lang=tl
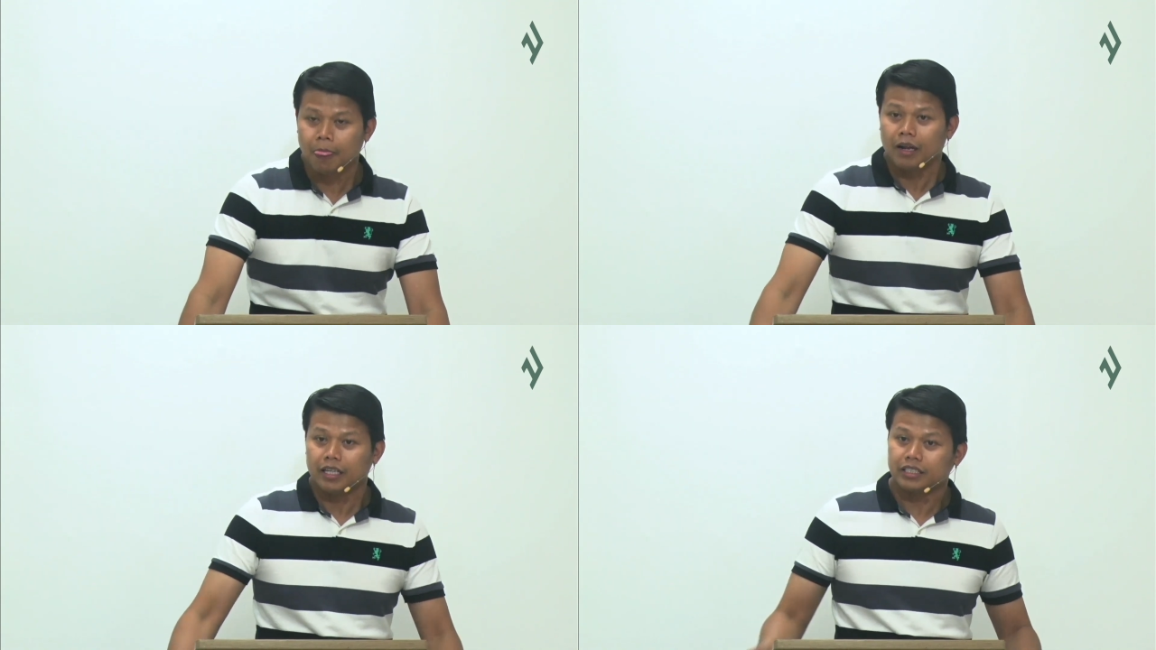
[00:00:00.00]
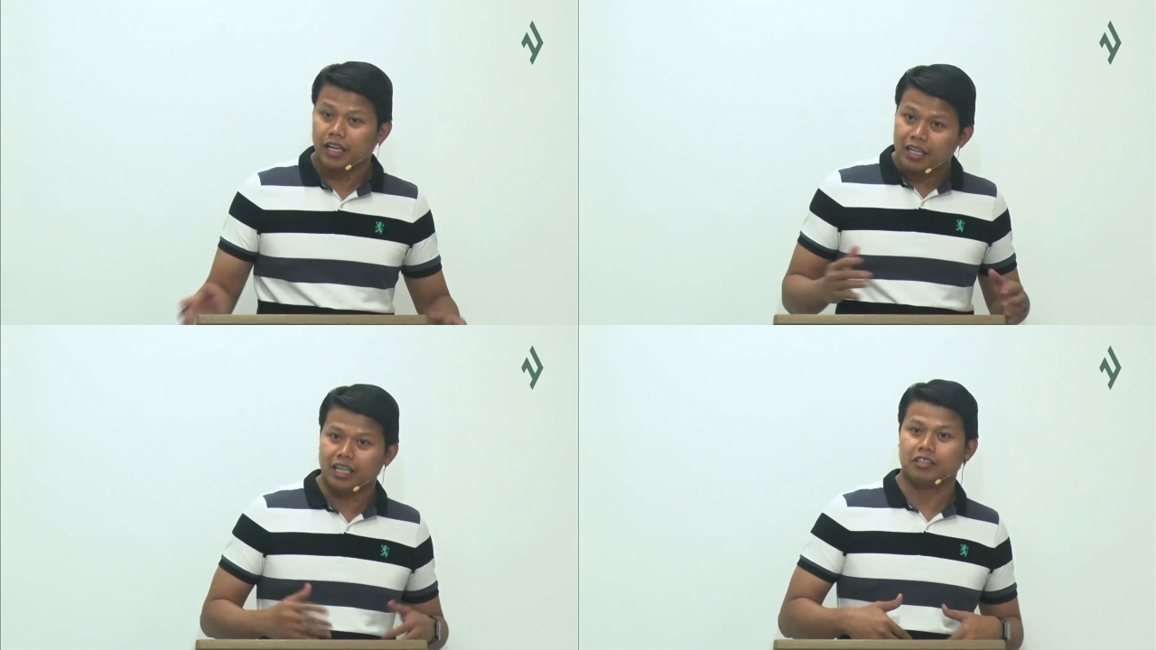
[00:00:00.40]
isa
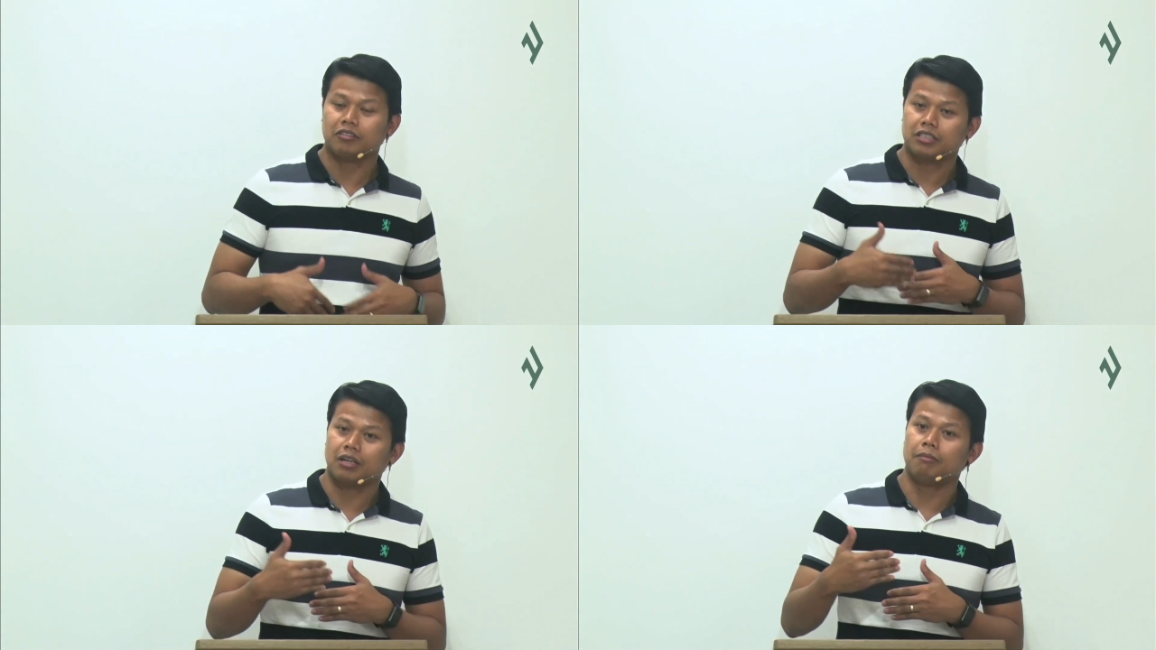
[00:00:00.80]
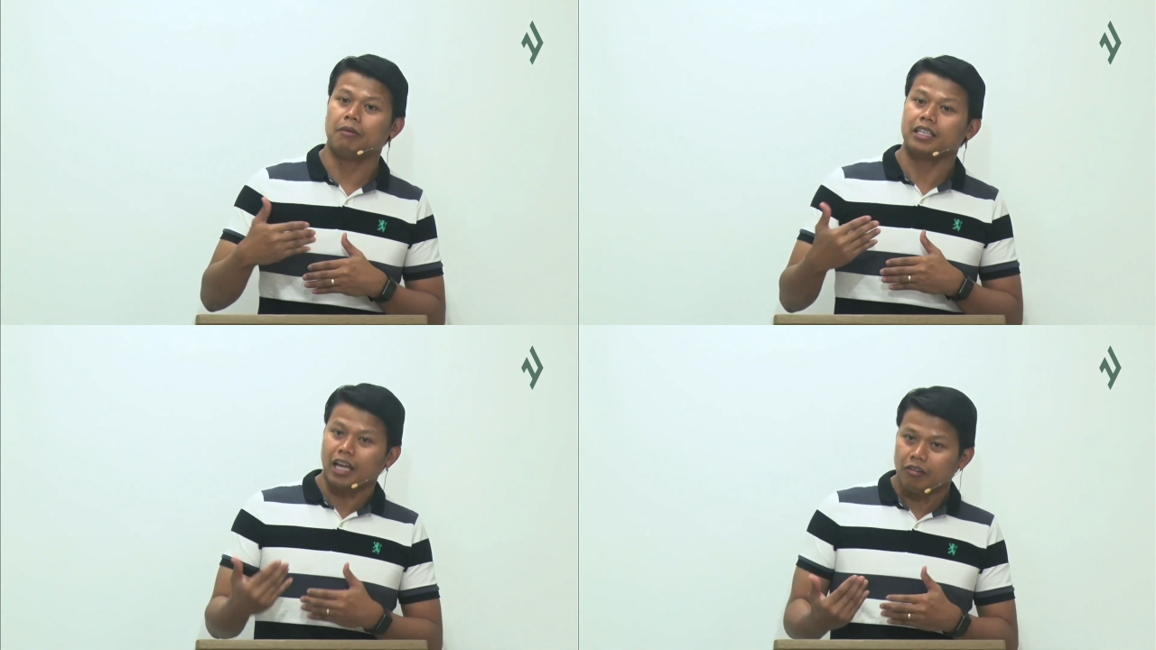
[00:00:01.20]
rin ito sa
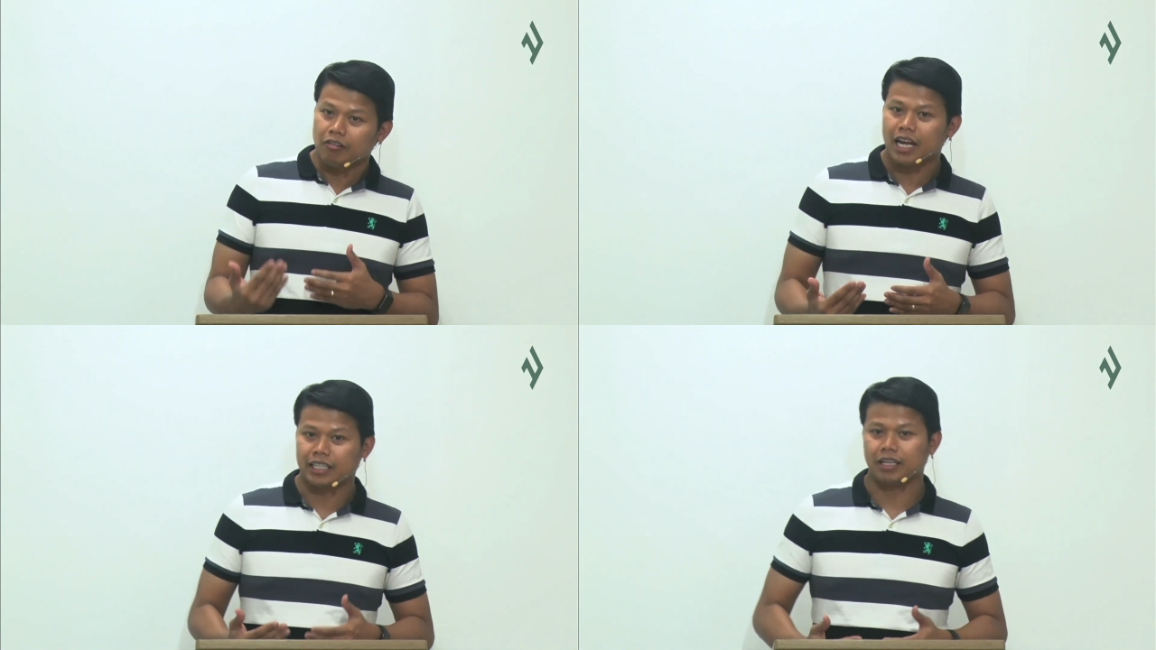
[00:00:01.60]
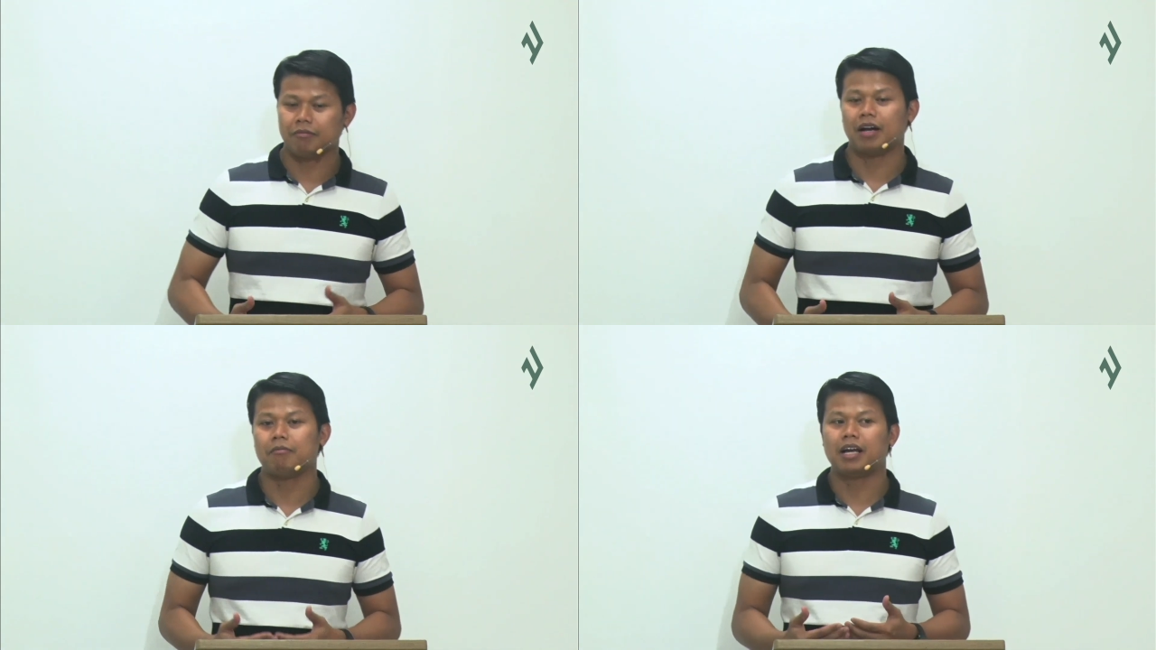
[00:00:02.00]
mga tanong nating
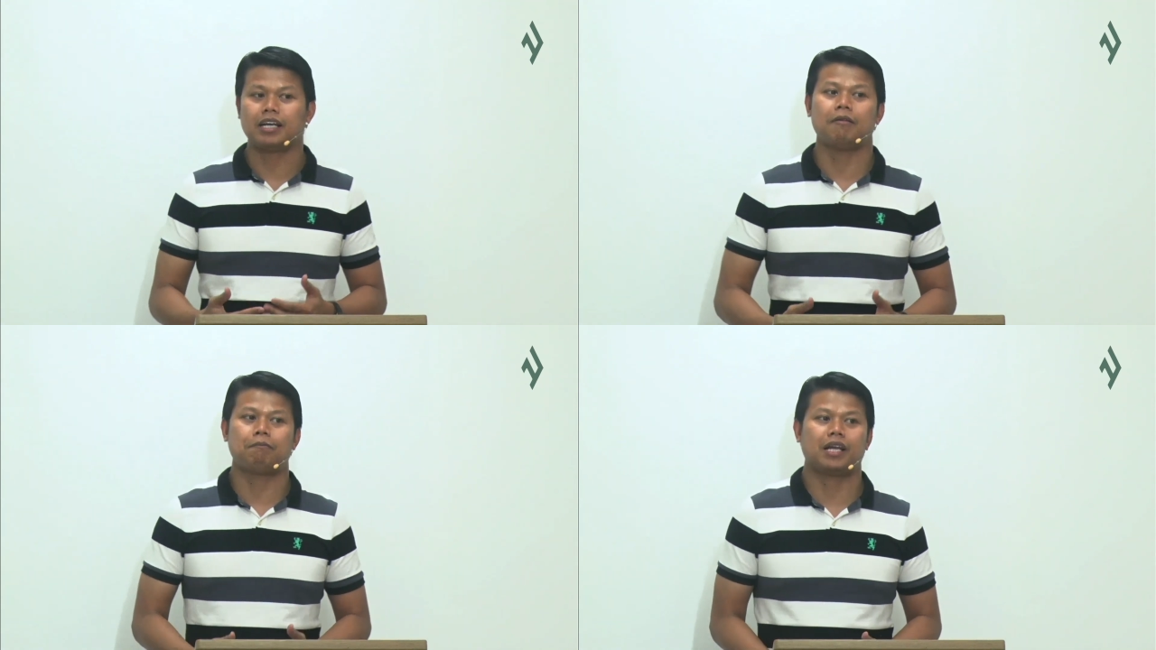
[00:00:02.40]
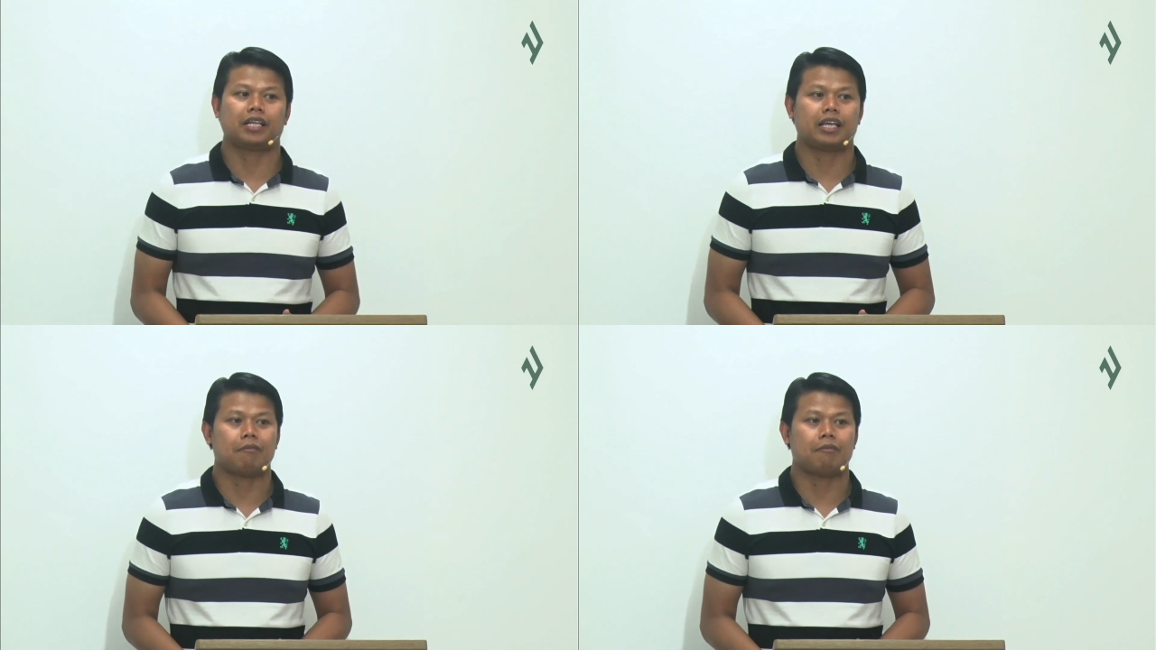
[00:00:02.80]
mga mananampalataya,